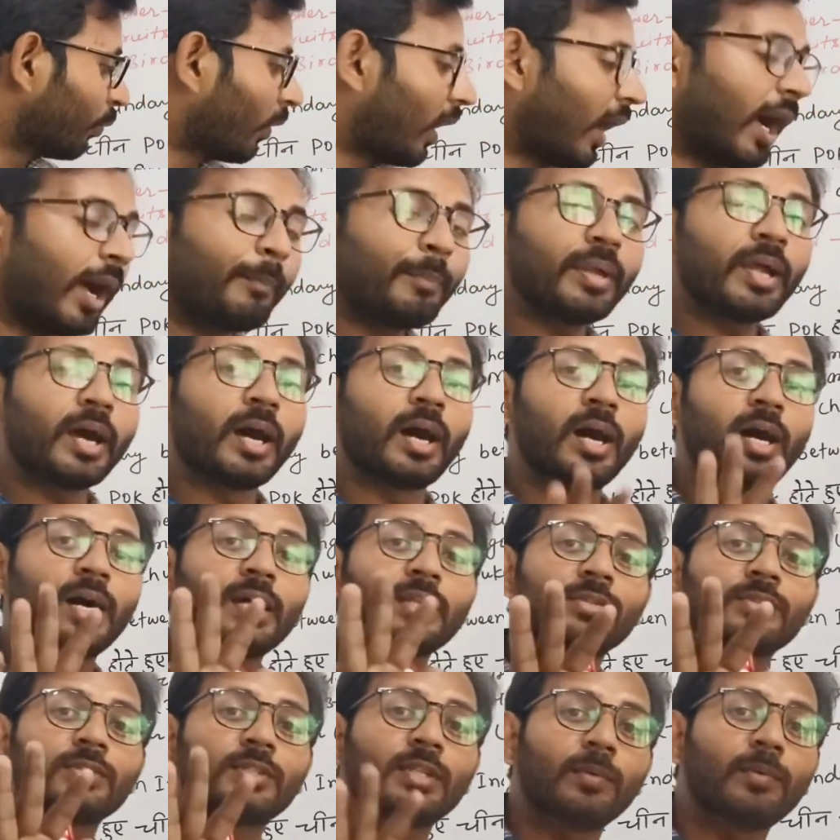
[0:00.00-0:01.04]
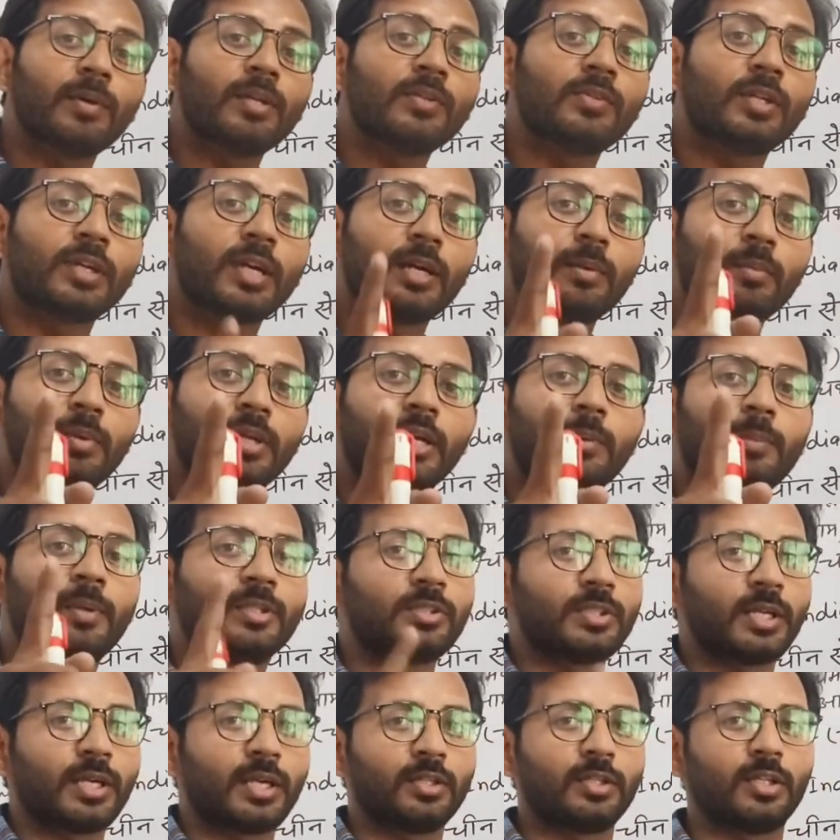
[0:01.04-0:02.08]
वहां पे हर सेवन सेकंड में एक
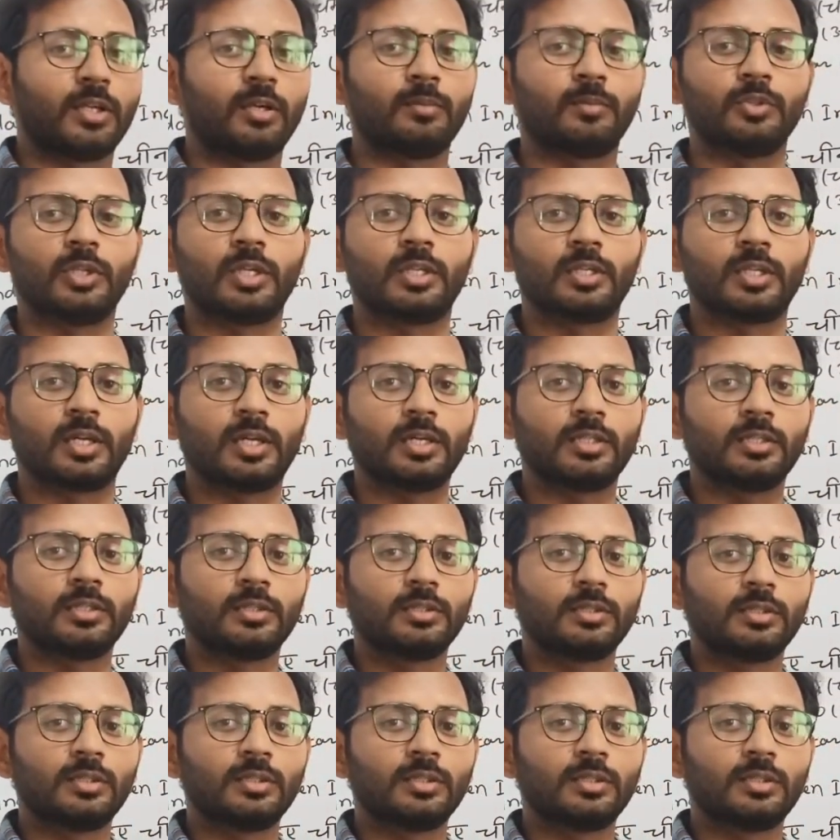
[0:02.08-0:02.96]
बच्चा का जन्म हो जाता है